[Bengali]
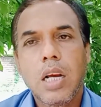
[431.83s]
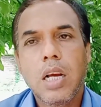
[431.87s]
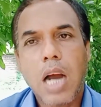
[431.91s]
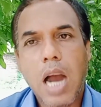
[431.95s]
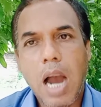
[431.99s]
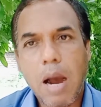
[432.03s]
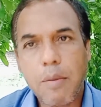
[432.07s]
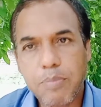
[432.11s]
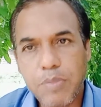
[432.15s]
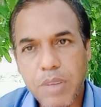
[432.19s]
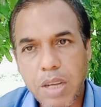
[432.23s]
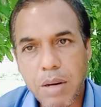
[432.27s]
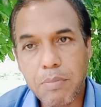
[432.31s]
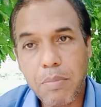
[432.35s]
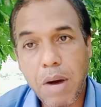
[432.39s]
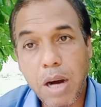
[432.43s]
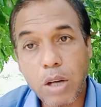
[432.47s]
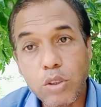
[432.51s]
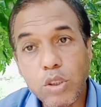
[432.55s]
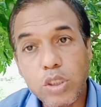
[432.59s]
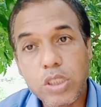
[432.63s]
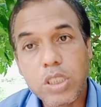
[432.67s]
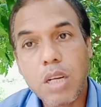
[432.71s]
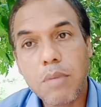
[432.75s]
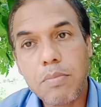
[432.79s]
আপনার
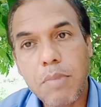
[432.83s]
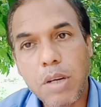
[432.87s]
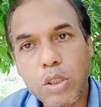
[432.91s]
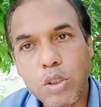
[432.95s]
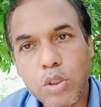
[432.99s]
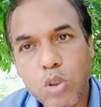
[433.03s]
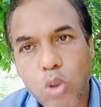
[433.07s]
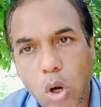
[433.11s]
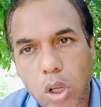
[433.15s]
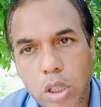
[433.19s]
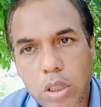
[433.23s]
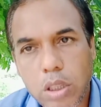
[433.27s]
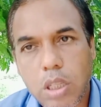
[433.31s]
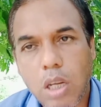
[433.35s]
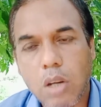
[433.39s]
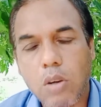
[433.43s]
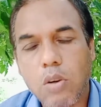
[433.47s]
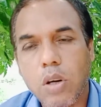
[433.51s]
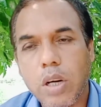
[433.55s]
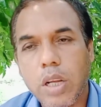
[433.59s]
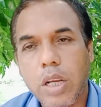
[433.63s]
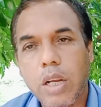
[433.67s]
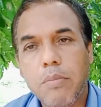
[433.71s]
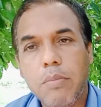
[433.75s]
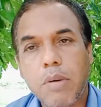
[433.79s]
মানুষকে মানুষ হত্যা
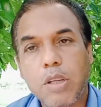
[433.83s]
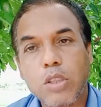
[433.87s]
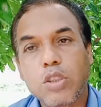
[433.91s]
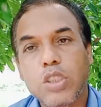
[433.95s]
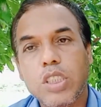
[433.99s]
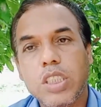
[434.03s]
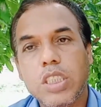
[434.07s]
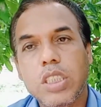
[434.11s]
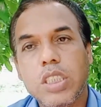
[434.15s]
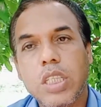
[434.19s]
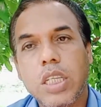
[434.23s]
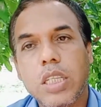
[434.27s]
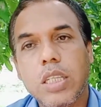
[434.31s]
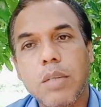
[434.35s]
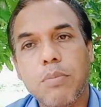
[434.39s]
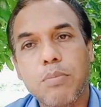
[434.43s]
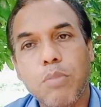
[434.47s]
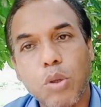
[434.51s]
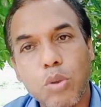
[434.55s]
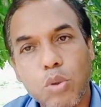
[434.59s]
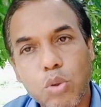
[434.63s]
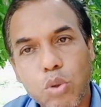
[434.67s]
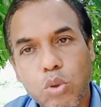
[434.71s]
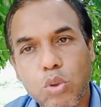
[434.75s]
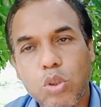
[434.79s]
করে মানুষের সাথে
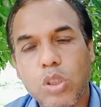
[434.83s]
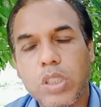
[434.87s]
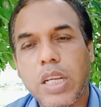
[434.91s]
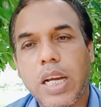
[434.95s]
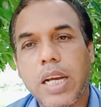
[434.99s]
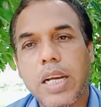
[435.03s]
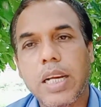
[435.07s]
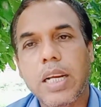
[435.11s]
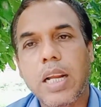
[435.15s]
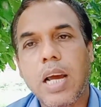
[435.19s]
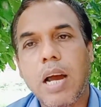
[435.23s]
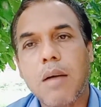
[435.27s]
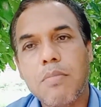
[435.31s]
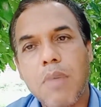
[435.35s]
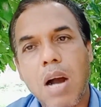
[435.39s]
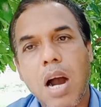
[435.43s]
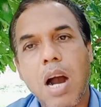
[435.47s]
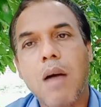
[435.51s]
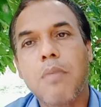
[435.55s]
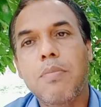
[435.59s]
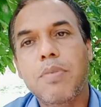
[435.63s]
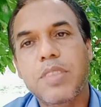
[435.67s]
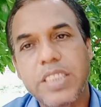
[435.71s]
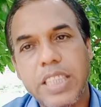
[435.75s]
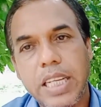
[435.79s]
বন্ধুত্বই থাকে না মা
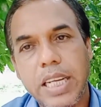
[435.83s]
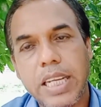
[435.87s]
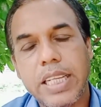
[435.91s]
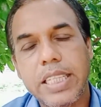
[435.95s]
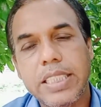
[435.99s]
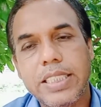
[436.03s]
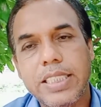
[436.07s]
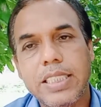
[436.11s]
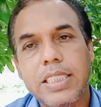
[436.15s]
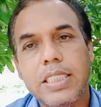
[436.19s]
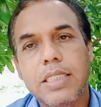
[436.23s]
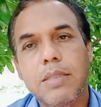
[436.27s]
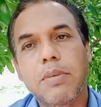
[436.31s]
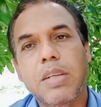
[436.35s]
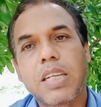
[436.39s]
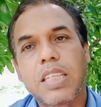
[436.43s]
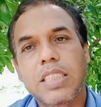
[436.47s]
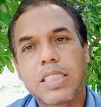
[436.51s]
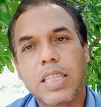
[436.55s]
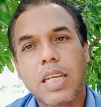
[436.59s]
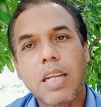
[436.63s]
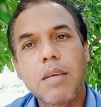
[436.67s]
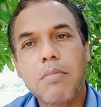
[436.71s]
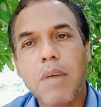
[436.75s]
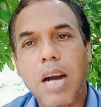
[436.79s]
ছেলেকে চিনতে পারে না
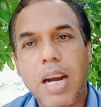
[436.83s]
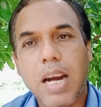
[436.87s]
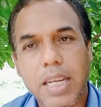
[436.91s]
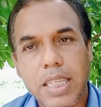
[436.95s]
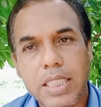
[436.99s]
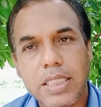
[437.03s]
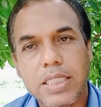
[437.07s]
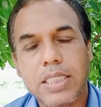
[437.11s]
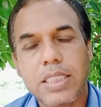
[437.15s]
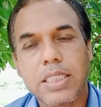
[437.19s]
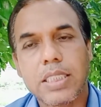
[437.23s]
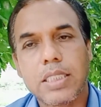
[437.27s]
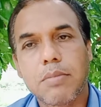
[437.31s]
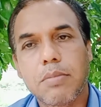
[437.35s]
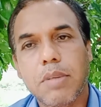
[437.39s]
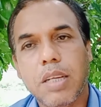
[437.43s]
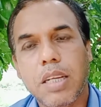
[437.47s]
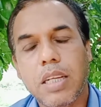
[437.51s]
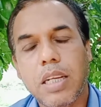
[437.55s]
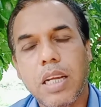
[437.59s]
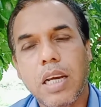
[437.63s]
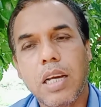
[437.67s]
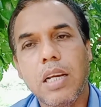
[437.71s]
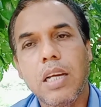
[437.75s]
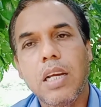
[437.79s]
ছেলে মাকে চিনতে পারে
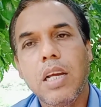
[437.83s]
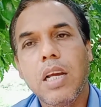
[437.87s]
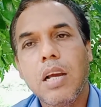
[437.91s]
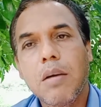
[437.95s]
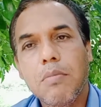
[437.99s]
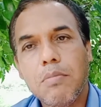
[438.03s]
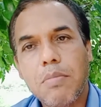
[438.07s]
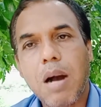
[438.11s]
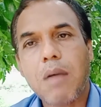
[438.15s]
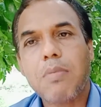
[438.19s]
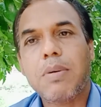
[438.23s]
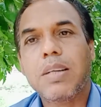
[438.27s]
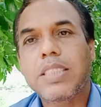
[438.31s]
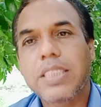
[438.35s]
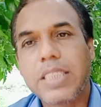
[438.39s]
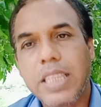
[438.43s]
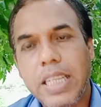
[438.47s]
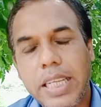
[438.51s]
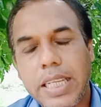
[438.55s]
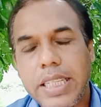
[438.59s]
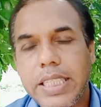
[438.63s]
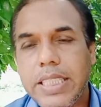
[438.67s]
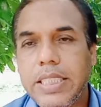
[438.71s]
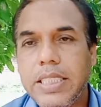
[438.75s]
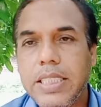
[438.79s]
না বাবা
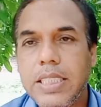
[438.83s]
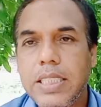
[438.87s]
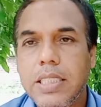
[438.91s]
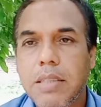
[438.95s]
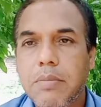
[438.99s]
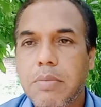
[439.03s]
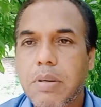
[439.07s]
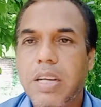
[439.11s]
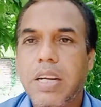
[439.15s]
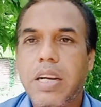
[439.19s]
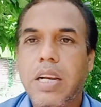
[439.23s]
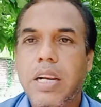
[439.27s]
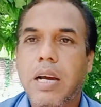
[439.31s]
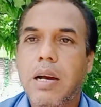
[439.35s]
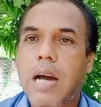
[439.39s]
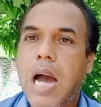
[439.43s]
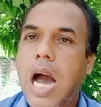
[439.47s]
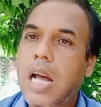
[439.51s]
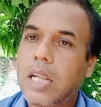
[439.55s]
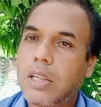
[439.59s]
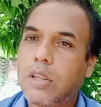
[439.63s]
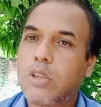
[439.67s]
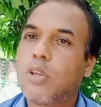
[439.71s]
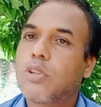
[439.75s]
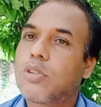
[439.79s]
ছেলেকে চিনতে পারে না
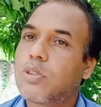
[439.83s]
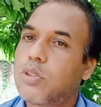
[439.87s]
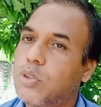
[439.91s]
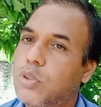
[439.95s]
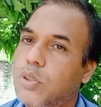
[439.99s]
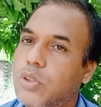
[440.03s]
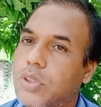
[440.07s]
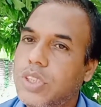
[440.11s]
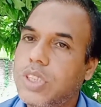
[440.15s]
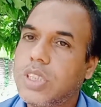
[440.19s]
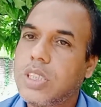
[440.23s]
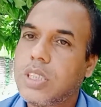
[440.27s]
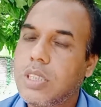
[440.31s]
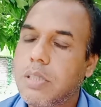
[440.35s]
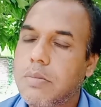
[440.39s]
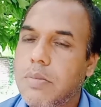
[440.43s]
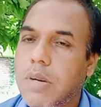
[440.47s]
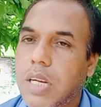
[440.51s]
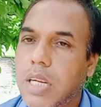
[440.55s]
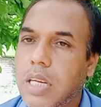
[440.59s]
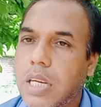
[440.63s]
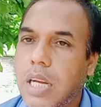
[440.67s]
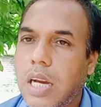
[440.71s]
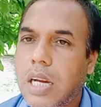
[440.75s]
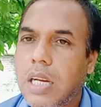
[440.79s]
আত্মীয় স্বজন চিনতে
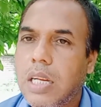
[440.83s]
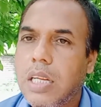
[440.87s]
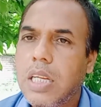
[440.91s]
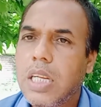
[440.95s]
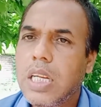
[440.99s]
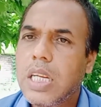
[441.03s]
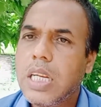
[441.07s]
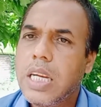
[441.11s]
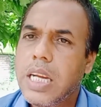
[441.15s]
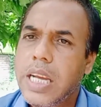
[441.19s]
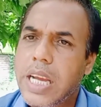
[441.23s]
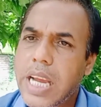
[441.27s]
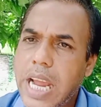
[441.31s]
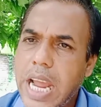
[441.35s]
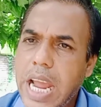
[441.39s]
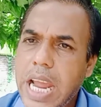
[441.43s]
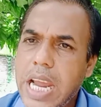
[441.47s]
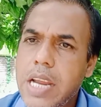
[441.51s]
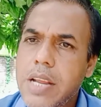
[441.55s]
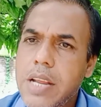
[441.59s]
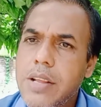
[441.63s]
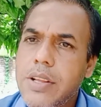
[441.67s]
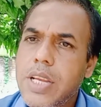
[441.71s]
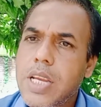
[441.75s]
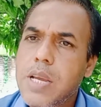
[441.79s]
পারে না এই
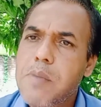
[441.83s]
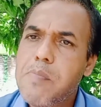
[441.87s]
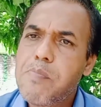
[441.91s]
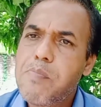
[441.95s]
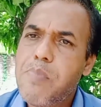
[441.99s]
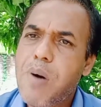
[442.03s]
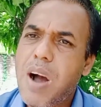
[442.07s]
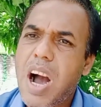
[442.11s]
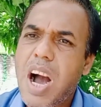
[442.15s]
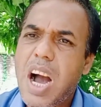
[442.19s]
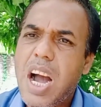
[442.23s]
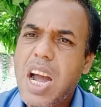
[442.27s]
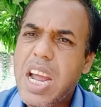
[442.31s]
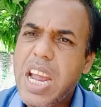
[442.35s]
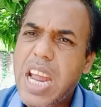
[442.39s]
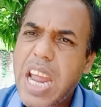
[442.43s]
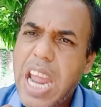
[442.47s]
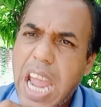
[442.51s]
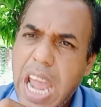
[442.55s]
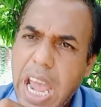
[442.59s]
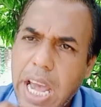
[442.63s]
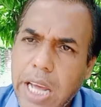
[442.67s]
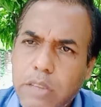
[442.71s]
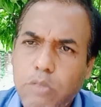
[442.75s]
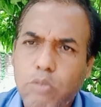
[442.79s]
জিহ্বা
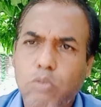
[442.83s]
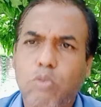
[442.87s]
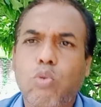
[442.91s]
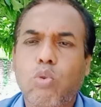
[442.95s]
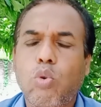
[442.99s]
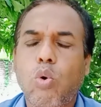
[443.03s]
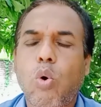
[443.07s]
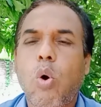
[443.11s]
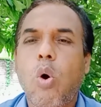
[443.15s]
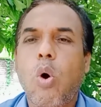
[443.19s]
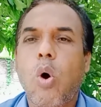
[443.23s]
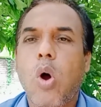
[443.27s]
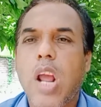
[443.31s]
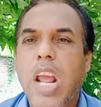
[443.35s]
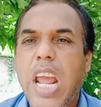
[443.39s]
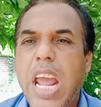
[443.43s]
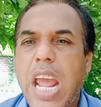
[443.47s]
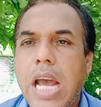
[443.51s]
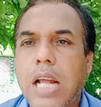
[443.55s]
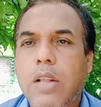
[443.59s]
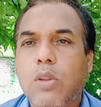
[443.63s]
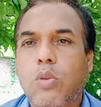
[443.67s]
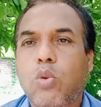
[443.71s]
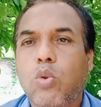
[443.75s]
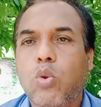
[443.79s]
এত
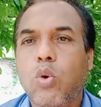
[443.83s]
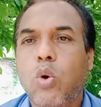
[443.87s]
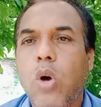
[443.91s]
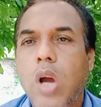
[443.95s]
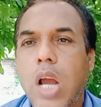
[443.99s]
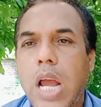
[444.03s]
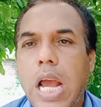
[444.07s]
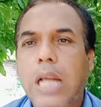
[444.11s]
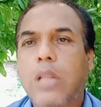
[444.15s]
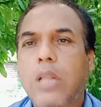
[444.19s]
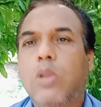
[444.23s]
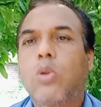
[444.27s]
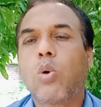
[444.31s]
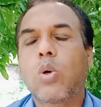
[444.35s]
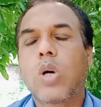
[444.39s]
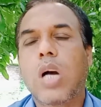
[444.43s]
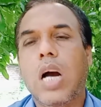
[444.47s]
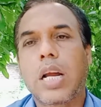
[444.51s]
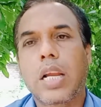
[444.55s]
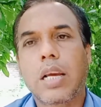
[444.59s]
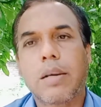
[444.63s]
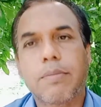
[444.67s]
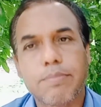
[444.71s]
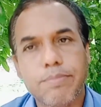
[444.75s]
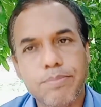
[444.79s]
এত এত
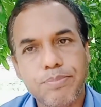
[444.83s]
খারাপ